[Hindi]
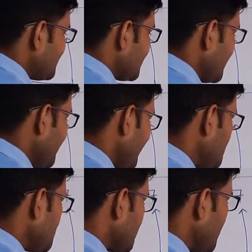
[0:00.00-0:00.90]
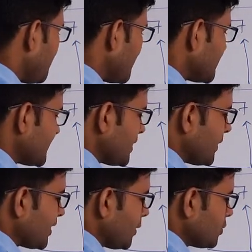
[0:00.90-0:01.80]
थ्री है तो थ्री फिर से सेवन
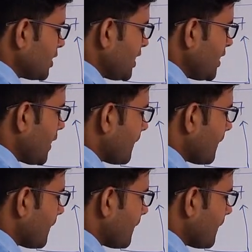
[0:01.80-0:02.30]
का हो जाएगा